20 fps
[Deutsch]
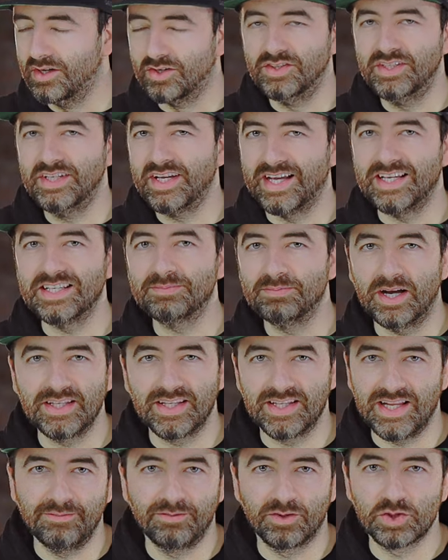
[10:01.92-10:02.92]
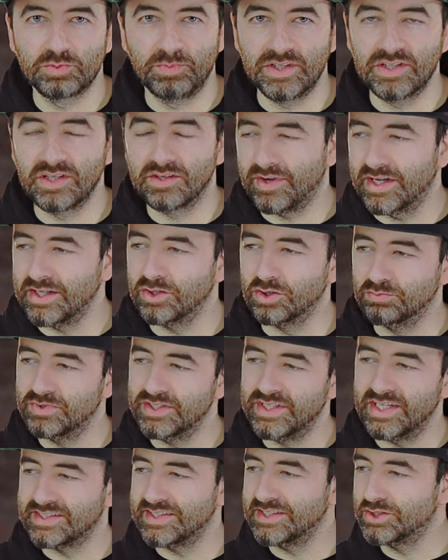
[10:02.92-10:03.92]
Und den Rest mache ich dann einfach später weiter,
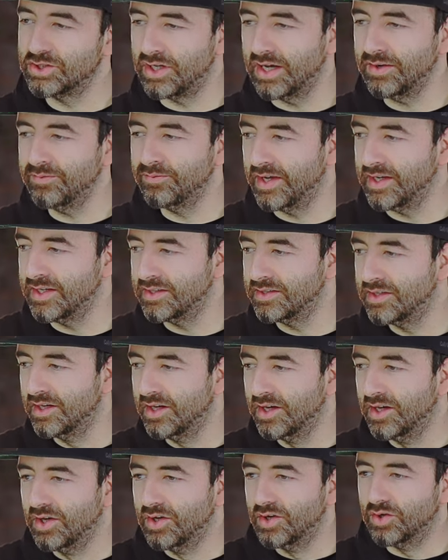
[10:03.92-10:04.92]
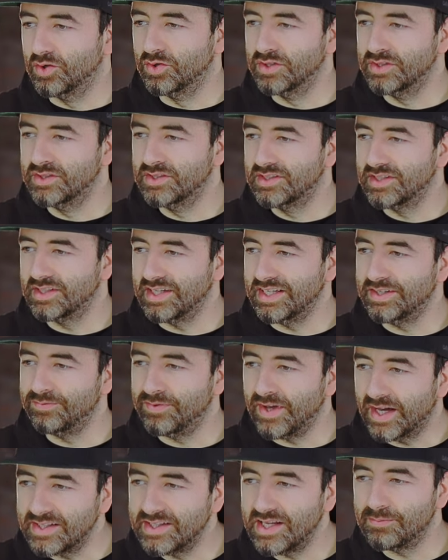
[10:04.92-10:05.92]
um dich jetzt nicht zu langweilen. Und
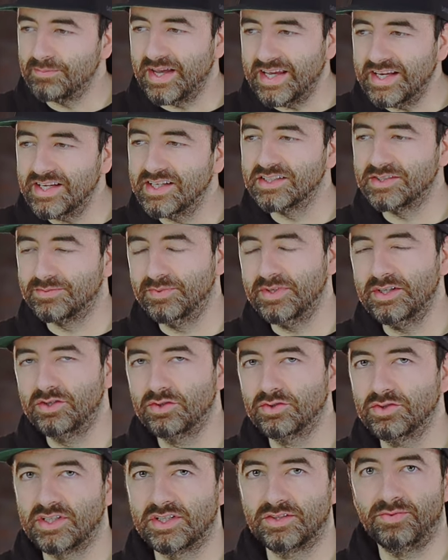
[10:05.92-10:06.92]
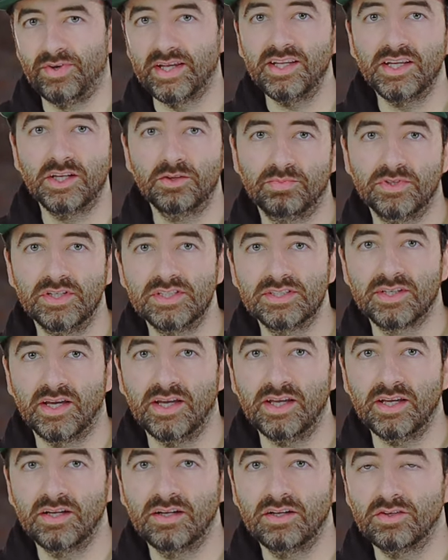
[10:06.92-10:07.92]
ich werde dir am Ende des Videos das fertige Bild
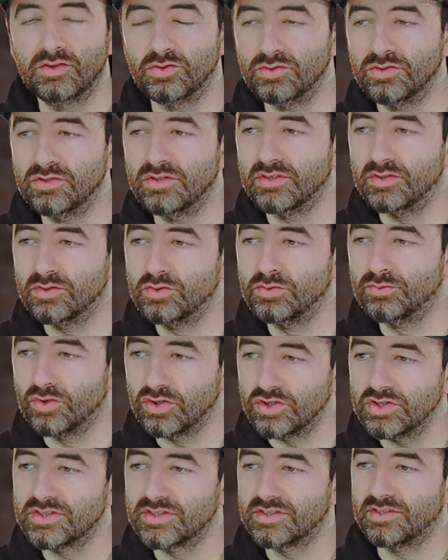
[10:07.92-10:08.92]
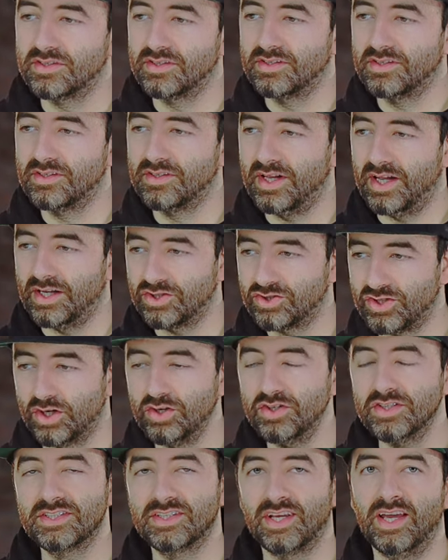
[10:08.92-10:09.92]
zeigen und du wirst
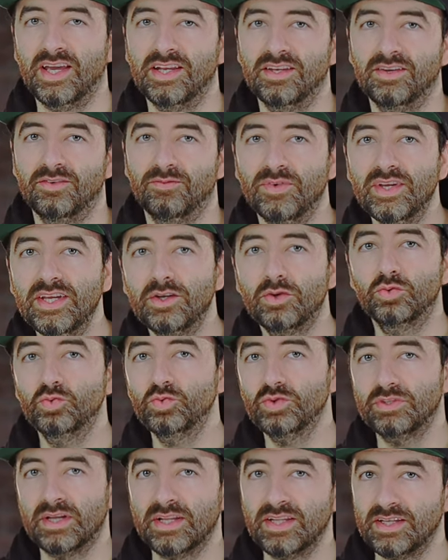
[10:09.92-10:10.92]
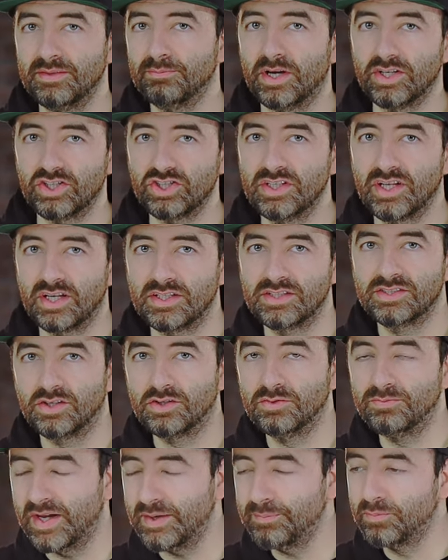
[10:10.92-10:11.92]
erstaunt sein, wie gut man den
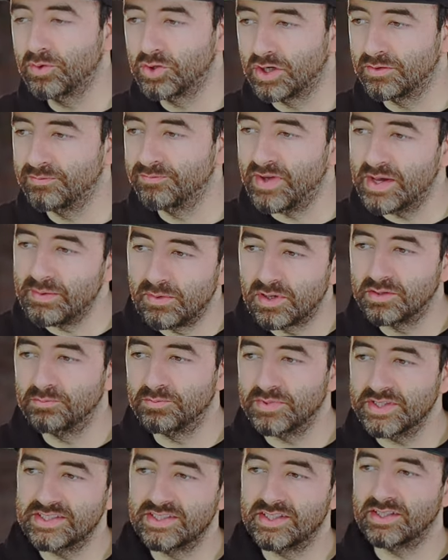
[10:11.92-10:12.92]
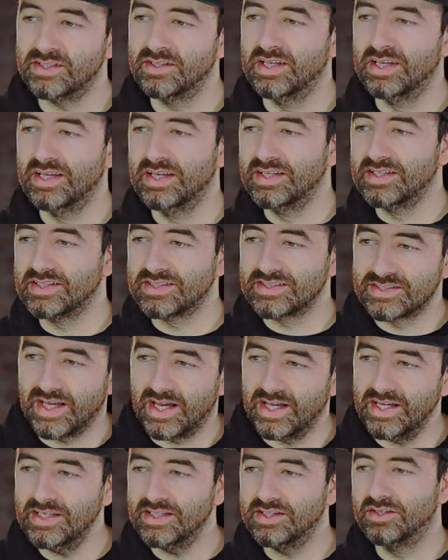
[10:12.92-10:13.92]
Maschendrahtzaun wegbekommt, wenn man ein bisschen
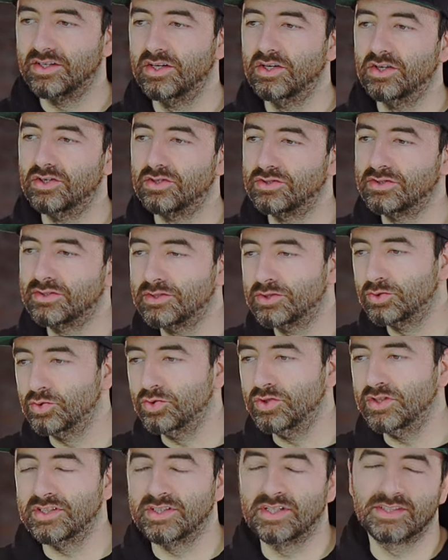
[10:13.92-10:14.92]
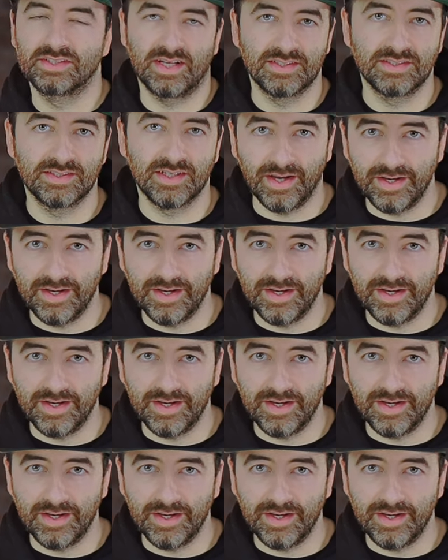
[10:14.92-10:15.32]
Zeit und Geduld in das Ganze